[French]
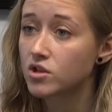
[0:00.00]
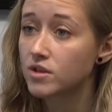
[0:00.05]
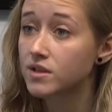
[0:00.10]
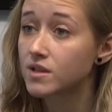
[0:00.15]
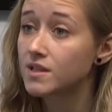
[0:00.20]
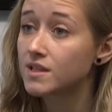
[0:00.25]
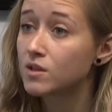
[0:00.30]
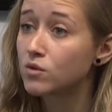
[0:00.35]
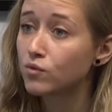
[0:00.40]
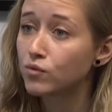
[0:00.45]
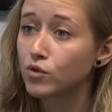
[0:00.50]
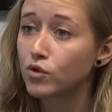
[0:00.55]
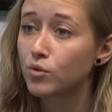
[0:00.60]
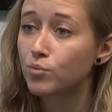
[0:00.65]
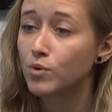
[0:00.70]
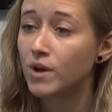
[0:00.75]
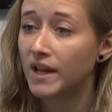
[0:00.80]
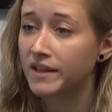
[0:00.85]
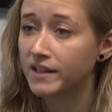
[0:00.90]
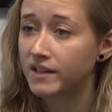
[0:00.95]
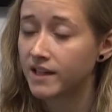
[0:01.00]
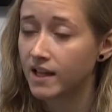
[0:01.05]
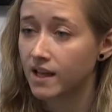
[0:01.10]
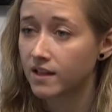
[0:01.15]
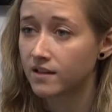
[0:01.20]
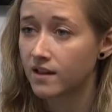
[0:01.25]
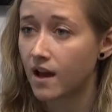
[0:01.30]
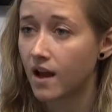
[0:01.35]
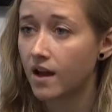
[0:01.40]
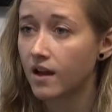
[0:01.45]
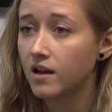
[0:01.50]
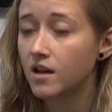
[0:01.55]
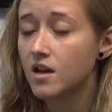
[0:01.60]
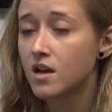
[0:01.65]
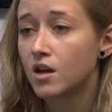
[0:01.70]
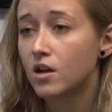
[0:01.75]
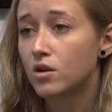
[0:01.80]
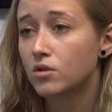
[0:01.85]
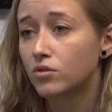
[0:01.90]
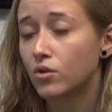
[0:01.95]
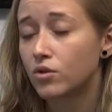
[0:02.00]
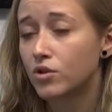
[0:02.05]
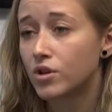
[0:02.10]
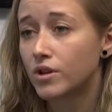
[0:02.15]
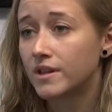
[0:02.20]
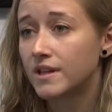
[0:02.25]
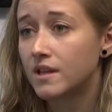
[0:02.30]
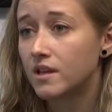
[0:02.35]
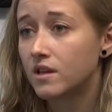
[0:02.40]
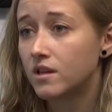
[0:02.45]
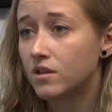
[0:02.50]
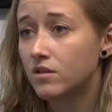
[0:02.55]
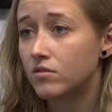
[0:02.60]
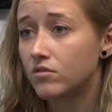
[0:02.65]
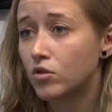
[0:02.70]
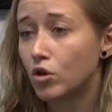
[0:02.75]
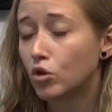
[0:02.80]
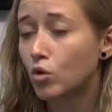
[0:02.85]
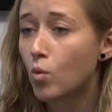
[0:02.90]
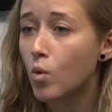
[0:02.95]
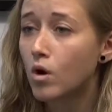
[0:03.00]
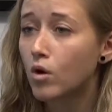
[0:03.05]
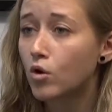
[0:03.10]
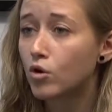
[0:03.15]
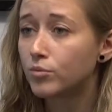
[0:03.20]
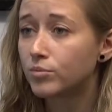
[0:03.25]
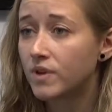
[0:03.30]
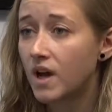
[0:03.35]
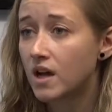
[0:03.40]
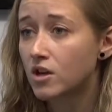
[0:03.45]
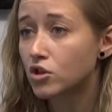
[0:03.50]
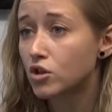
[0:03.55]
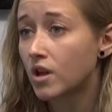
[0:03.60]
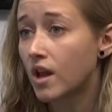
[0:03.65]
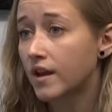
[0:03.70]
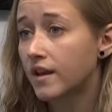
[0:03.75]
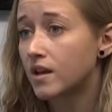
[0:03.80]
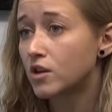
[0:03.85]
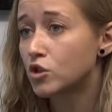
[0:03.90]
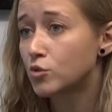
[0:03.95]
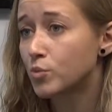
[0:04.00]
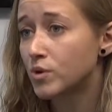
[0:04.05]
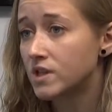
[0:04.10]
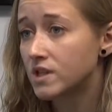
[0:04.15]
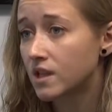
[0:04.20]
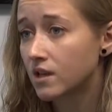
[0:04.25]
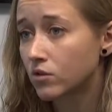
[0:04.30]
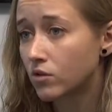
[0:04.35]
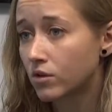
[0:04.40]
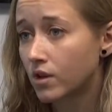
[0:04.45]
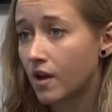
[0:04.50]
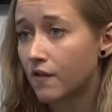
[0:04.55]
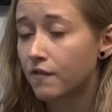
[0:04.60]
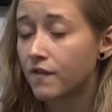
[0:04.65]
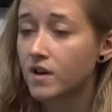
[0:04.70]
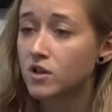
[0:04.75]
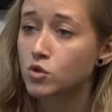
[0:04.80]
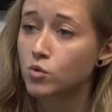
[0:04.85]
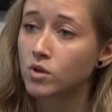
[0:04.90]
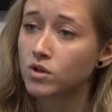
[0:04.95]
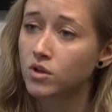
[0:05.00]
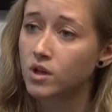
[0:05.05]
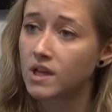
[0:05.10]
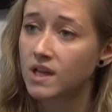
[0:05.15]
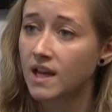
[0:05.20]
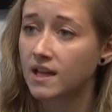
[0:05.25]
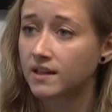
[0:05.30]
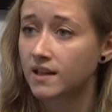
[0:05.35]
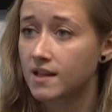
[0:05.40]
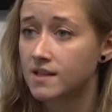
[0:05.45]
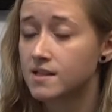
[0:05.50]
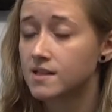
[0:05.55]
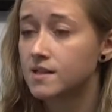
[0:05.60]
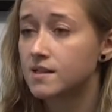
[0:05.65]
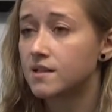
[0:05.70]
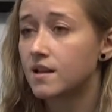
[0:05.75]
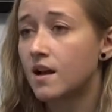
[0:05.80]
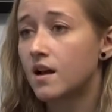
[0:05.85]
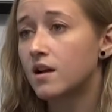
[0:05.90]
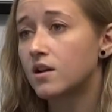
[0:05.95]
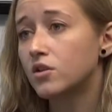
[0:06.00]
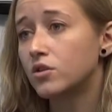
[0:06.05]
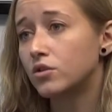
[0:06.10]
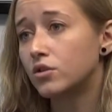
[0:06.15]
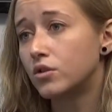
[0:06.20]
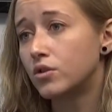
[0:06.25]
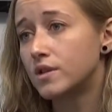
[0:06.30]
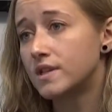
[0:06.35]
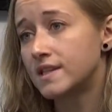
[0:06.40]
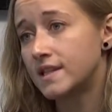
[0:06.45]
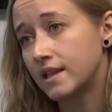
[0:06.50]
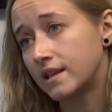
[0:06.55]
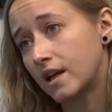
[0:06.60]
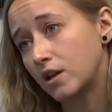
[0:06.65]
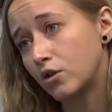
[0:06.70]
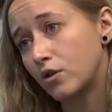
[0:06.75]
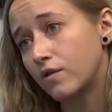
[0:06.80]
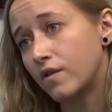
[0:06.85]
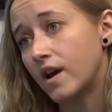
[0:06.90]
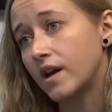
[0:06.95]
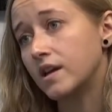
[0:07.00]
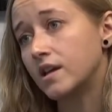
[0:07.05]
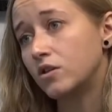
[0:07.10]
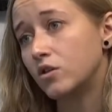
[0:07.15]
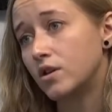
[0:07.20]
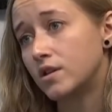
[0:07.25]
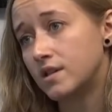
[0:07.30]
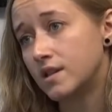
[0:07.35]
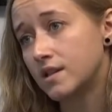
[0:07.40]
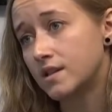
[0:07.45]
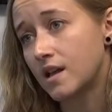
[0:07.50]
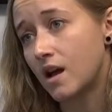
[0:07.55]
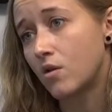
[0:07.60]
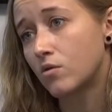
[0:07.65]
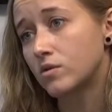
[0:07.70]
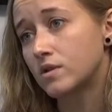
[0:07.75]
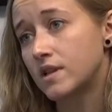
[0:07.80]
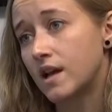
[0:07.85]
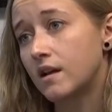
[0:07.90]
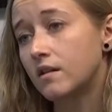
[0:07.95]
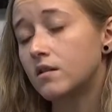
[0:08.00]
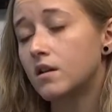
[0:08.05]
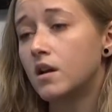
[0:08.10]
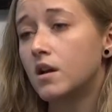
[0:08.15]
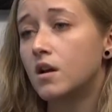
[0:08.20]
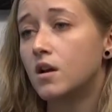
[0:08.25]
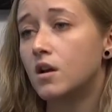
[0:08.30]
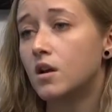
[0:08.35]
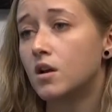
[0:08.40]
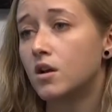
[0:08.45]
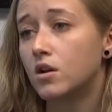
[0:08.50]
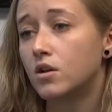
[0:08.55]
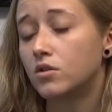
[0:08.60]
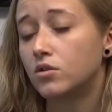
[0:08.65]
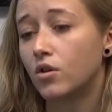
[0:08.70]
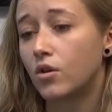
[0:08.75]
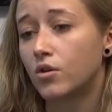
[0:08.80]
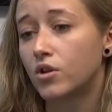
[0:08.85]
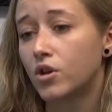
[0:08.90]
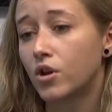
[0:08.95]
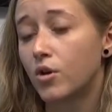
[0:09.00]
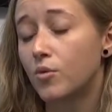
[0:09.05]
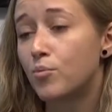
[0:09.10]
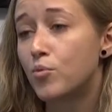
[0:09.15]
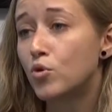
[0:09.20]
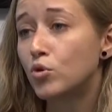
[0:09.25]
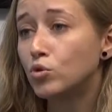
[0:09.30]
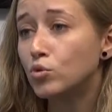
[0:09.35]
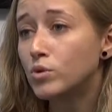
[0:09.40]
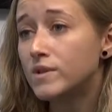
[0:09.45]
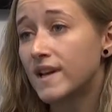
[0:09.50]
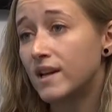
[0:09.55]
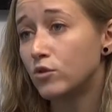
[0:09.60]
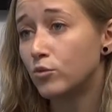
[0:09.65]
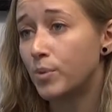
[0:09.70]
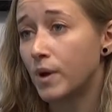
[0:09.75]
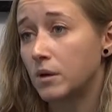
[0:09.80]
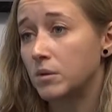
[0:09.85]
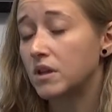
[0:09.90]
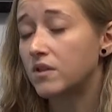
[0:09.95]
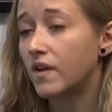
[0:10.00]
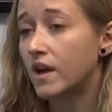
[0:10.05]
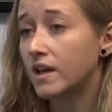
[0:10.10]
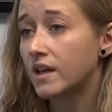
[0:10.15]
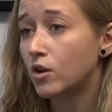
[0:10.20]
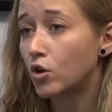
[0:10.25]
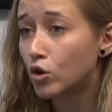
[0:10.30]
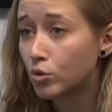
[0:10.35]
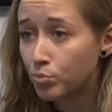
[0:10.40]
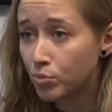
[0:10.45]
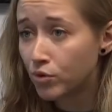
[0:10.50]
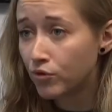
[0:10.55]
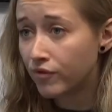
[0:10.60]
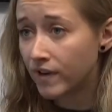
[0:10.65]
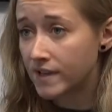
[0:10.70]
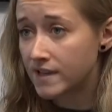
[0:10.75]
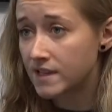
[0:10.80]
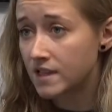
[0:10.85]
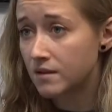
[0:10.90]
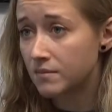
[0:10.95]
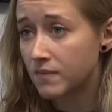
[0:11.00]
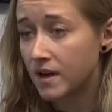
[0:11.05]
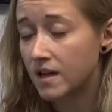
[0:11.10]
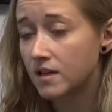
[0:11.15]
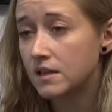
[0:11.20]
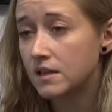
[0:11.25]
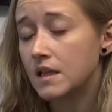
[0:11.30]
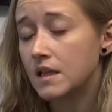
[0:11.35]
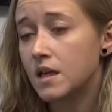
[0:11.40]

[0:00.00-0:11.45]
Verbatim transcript: Là, ça, c'est nouveau depuis l'année dernière. Donc, il y, a des, il y a trois groupes d'âge dans lesquels tu peux inscrire ton enfant, soit de 4 à 6 ans, de 7 à 9 ans et de 10 à 11 ans. Ah, OK. Donc, pour nous, ça nous permet de faire les groupes plus facilement.